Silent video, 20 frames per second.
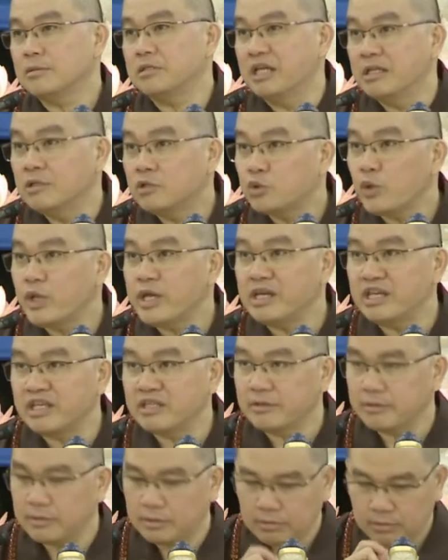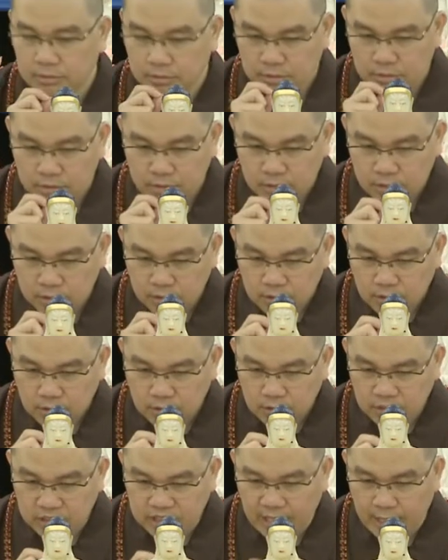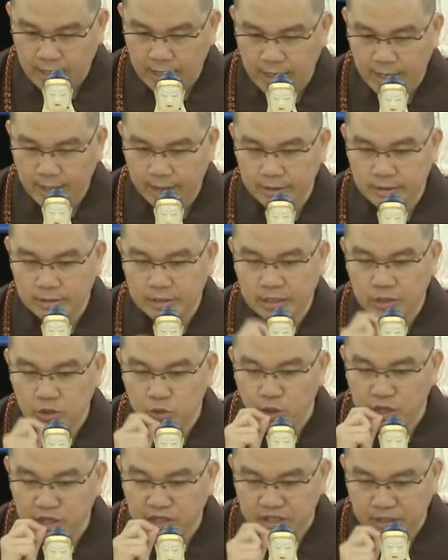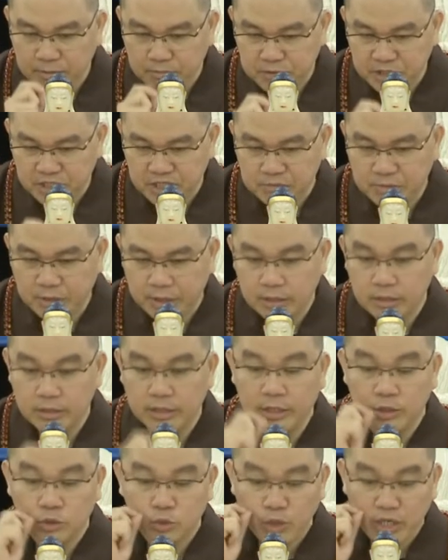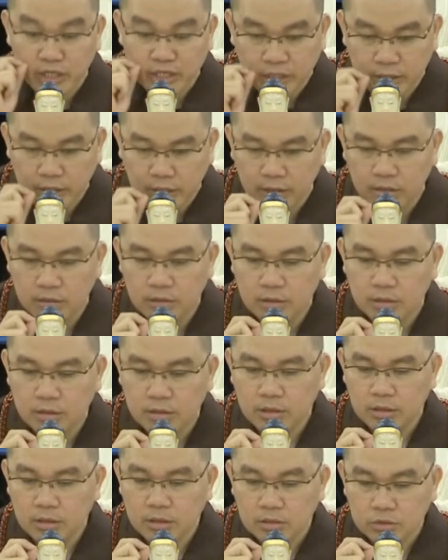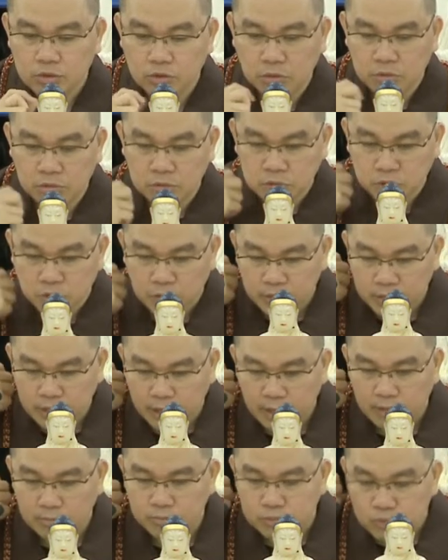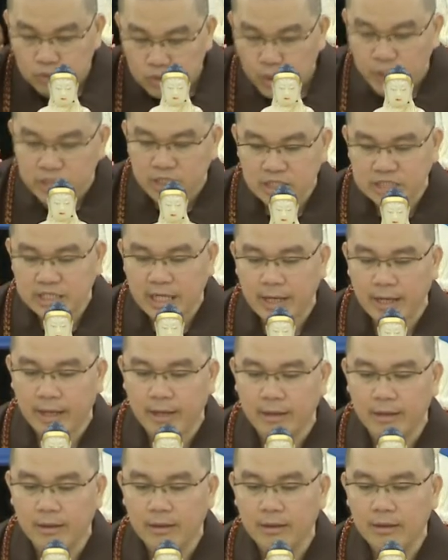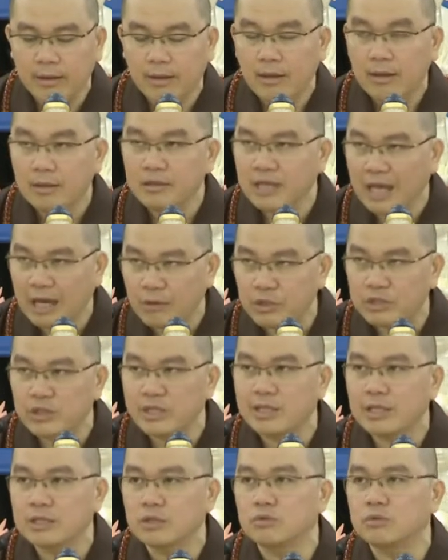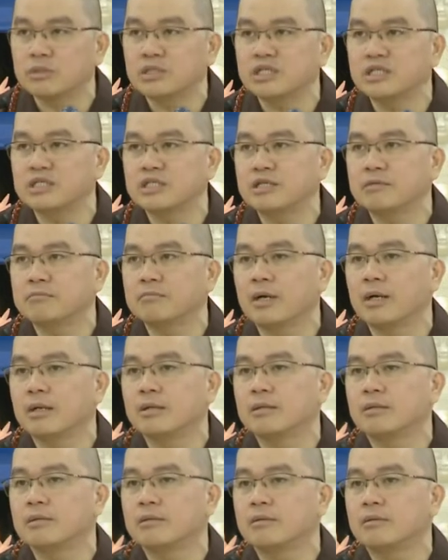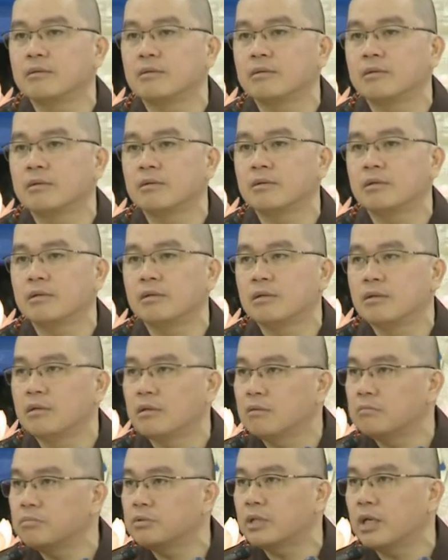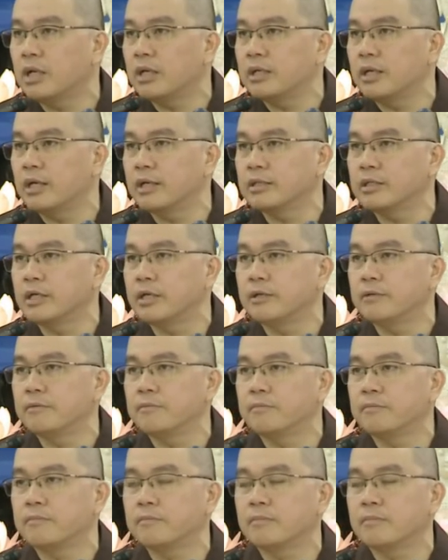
人对你的伤害，人对你的批评，人对你的种种的不断的伤害，你还会对他的恭敬心吗？不可能的。